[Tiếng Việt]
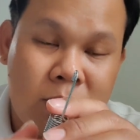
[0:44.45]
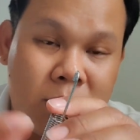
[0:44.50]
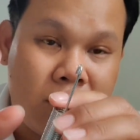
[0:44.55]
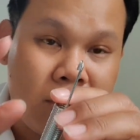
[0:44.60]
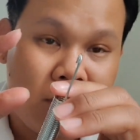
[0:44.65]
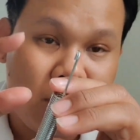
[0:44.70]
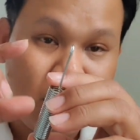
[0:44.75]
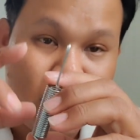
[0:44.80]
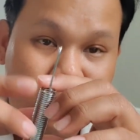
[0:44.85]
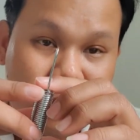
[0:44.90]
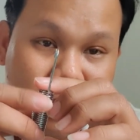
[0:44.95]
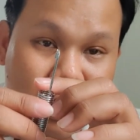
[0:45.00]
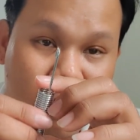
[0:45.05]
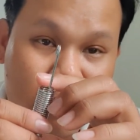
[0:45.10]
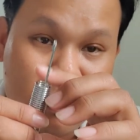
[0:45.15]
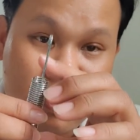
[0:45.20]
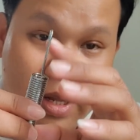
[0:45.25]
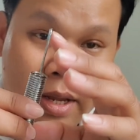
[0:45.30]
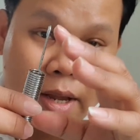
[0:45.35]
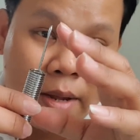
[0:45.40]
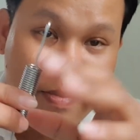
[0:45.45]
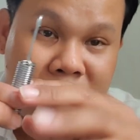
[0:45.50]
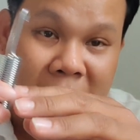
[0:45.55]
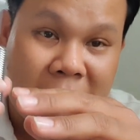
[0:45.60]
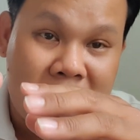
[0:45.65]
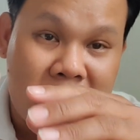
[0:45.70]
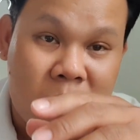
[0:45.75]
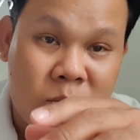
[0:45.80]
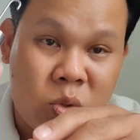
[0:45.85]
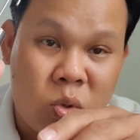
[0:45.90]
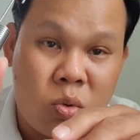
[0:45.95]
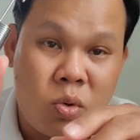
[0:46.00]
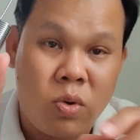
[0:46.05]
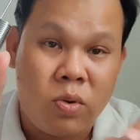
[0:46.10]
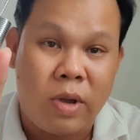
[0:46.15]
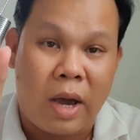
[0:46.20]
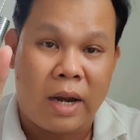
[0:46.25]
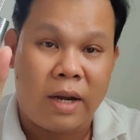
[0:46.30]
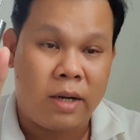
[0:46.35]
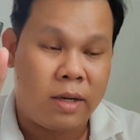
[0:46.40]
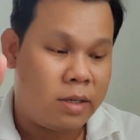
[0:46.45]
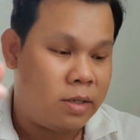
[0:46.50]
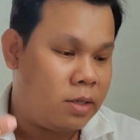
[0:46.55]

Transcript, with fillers: đó xong một tí em gắn cái cao su vô cho anh